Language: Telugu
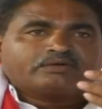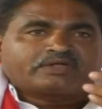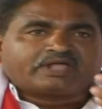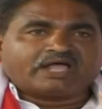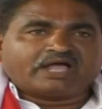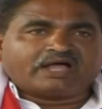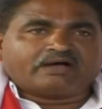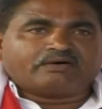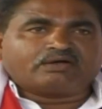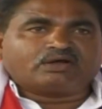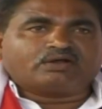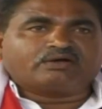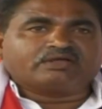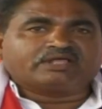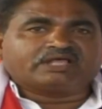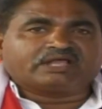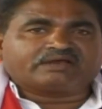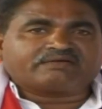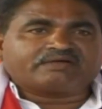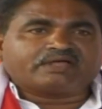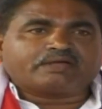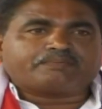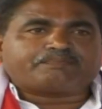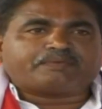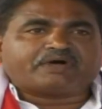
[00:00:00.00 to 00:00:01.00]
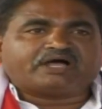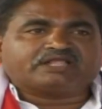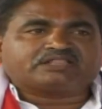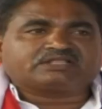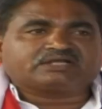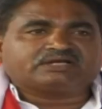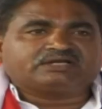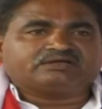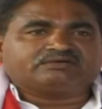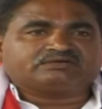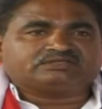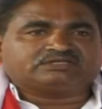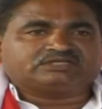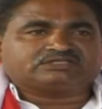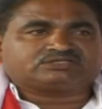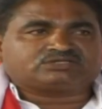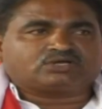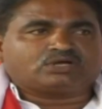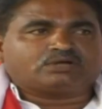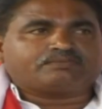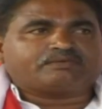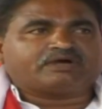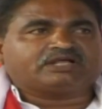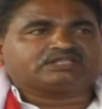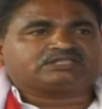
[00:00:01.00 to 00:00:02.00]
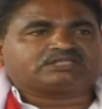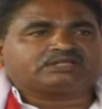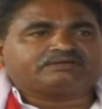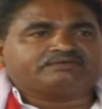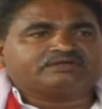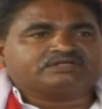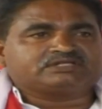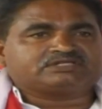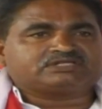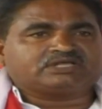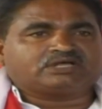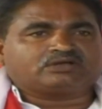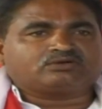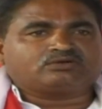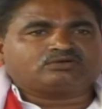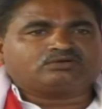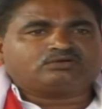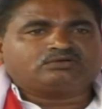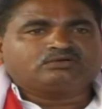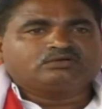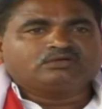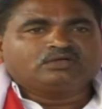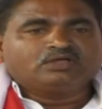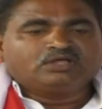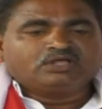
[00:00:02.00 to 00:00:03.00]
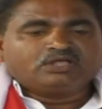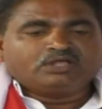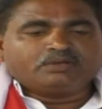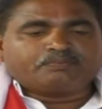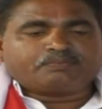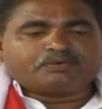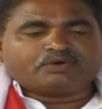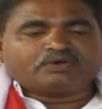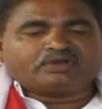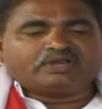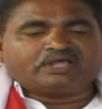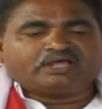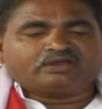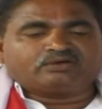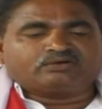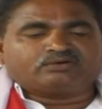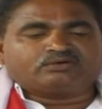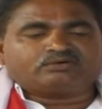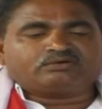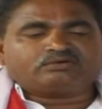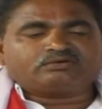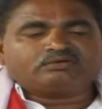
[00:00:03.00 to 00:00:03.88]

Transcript: కేవలం ఇరవై పాతిక డివిజన్స్లో మాత్రమే ఇచ్చారు ఇప్పుడు నేను